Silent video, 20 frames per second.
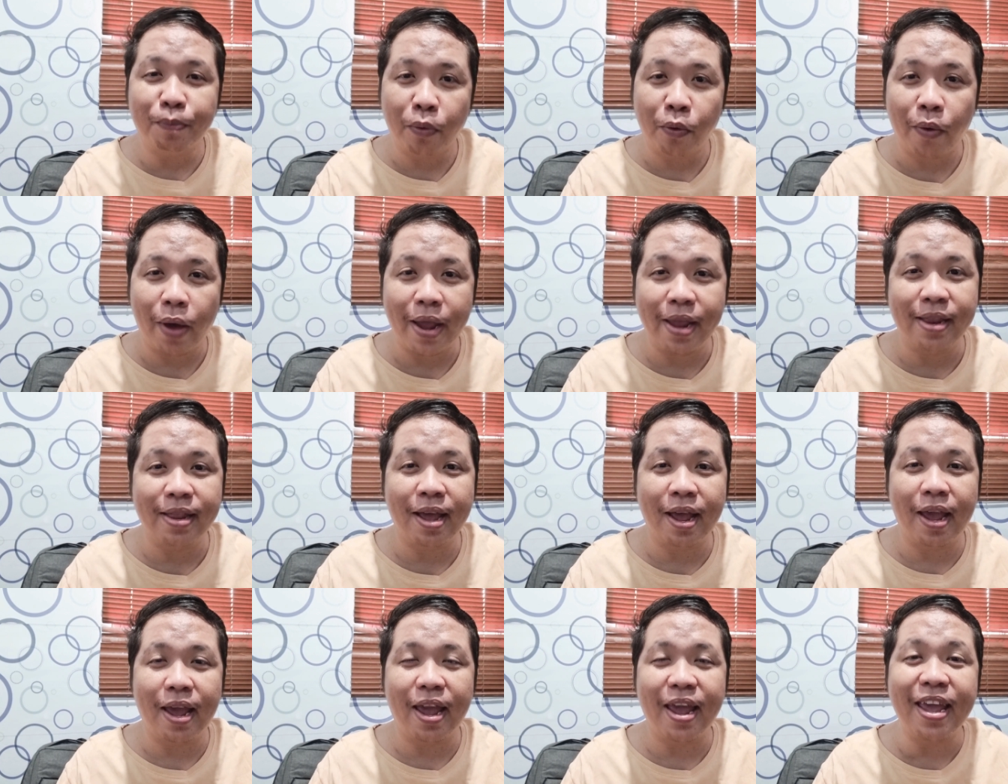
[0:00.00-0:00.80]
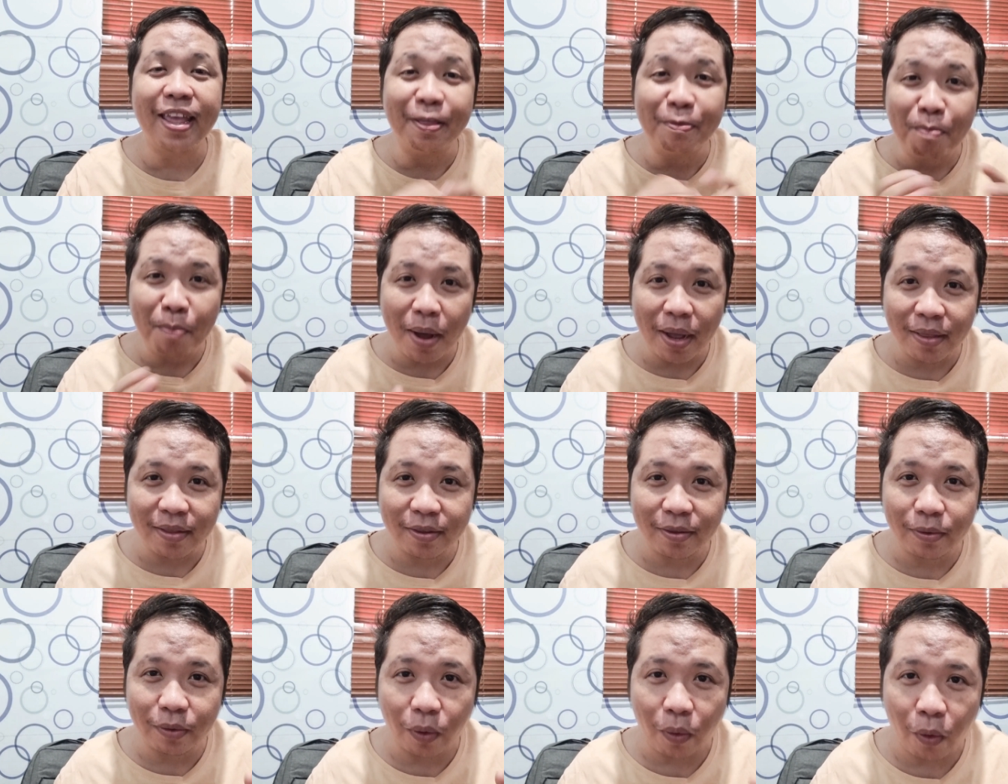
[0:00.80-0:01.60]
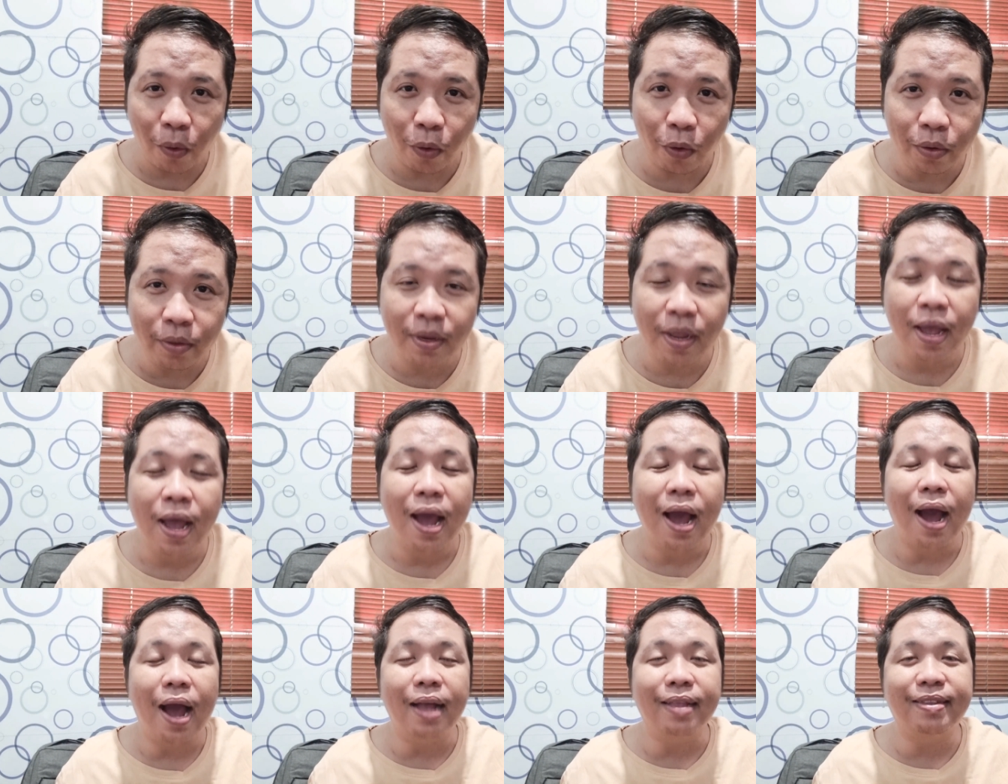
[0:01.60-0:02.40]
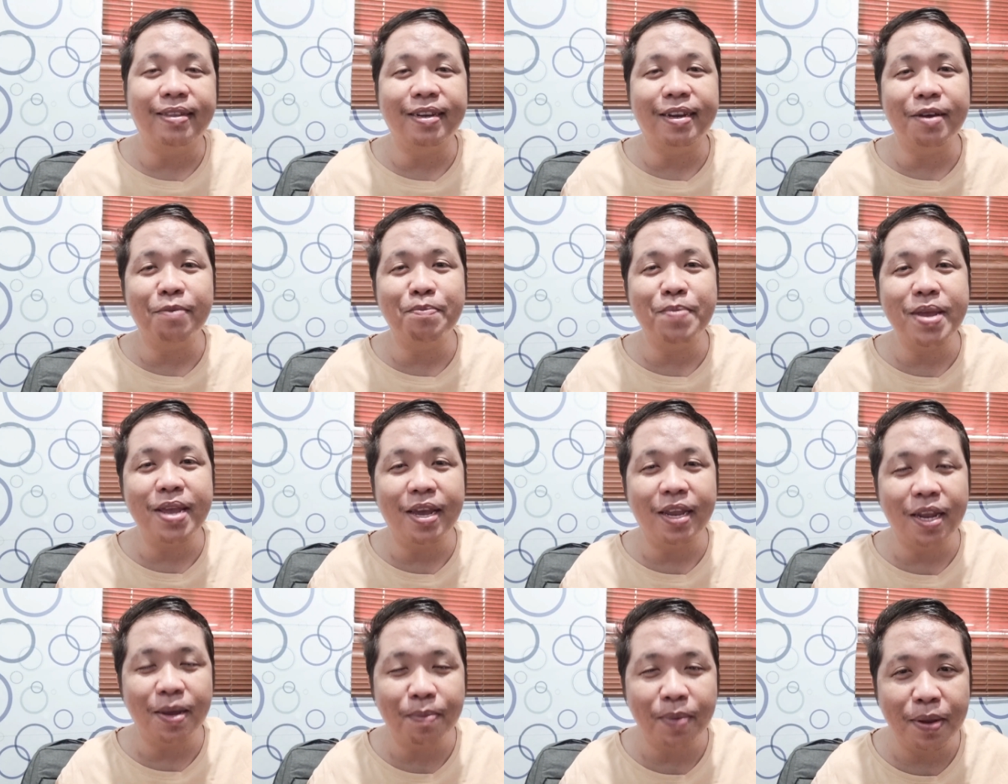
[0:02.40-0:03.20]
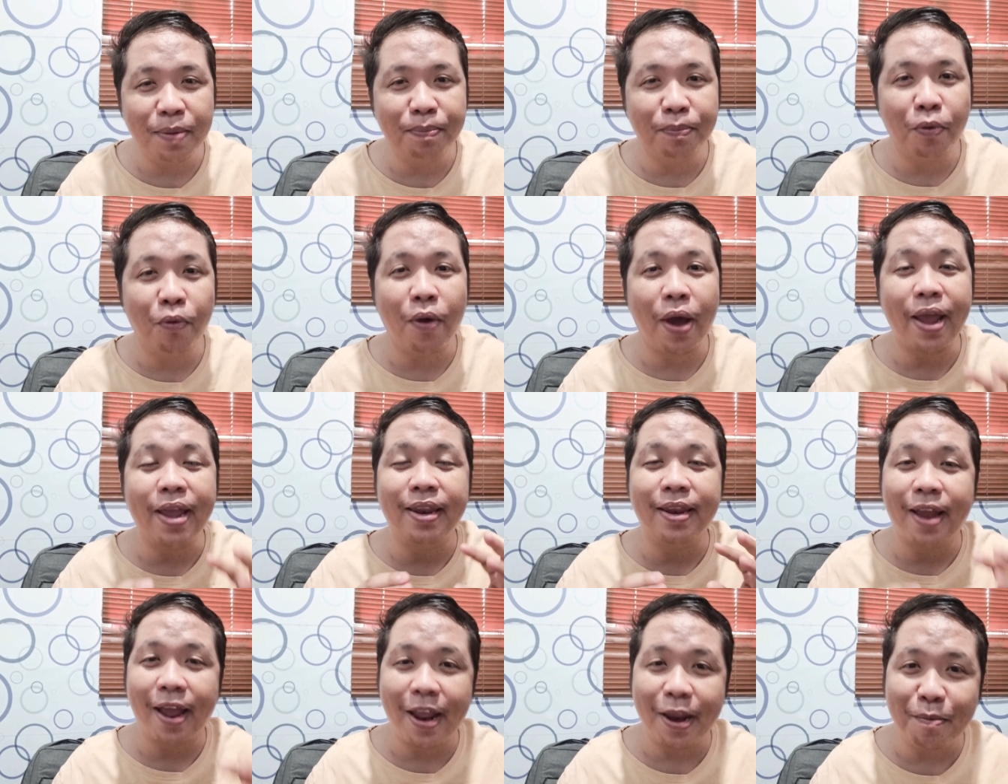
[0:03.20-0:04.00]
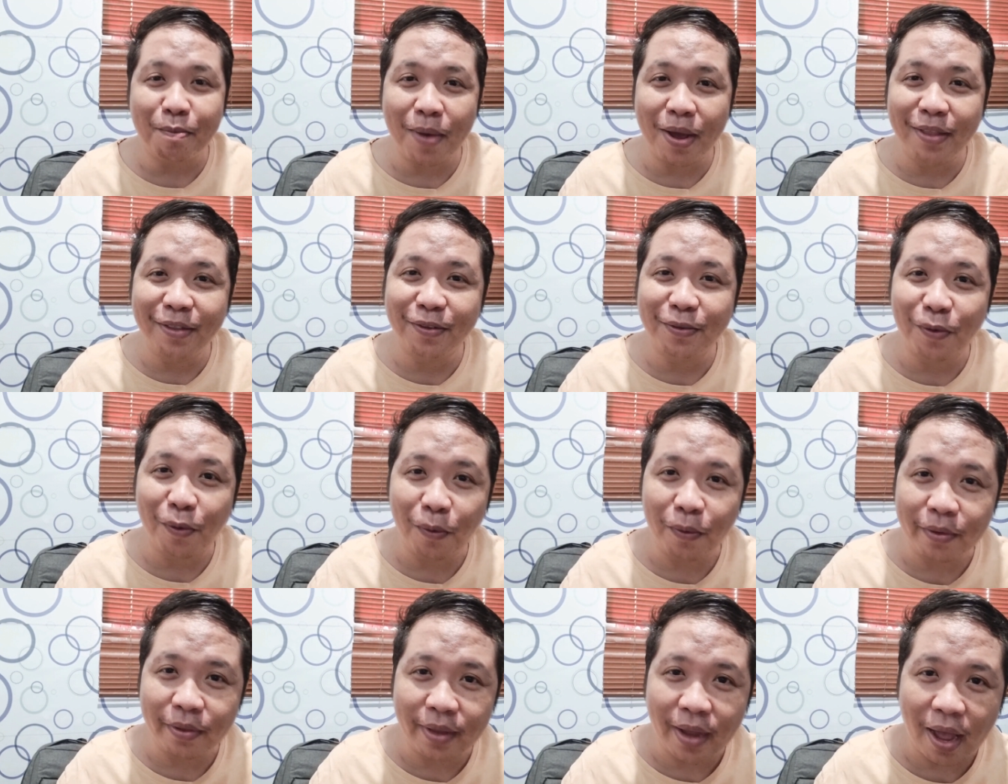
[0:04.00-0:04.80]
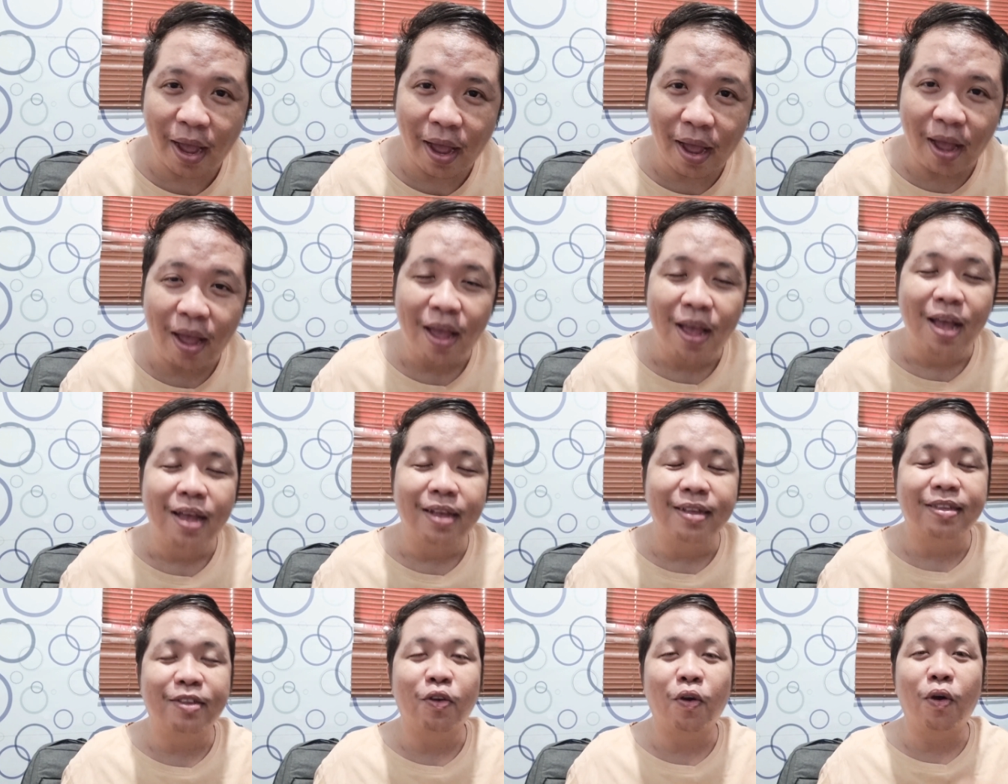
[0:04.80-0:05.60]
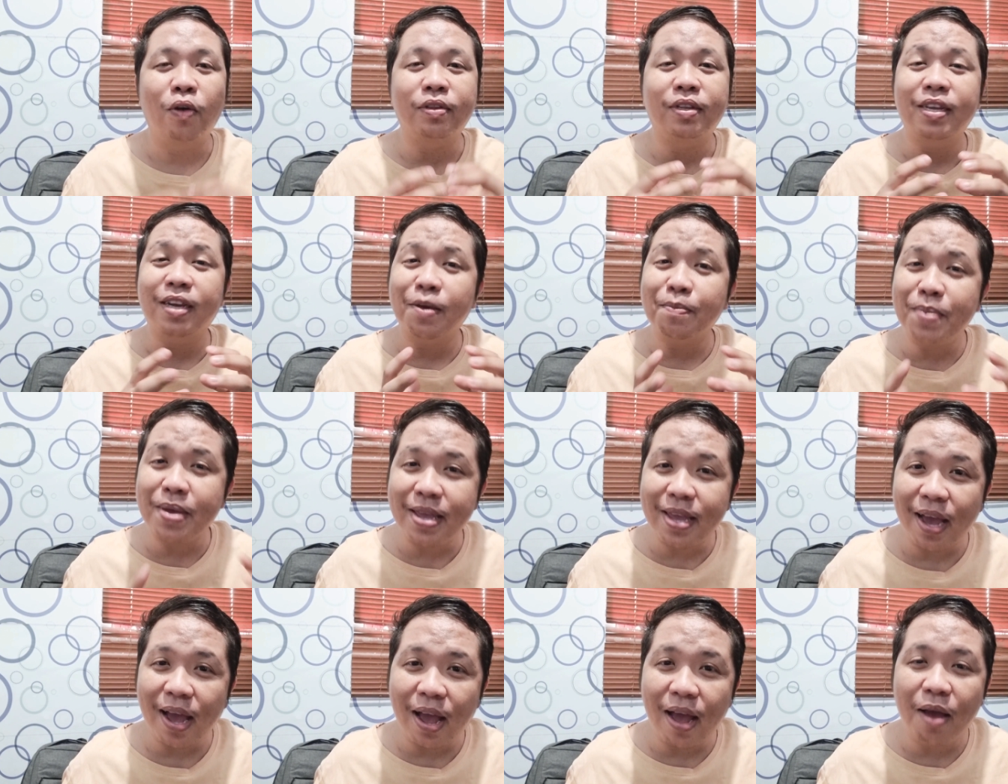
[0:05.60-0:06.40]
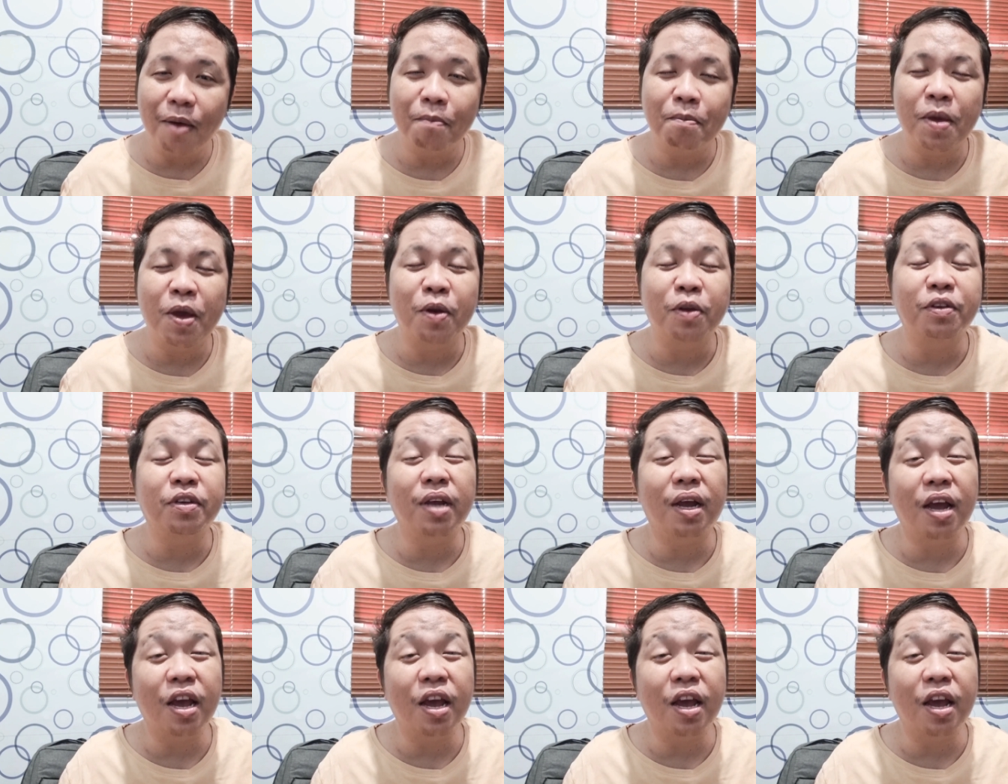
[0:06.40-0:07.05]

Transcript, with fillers: po ay 8 months old at si Ravia naman po ay 9 months old na. So si Ravia, meron siya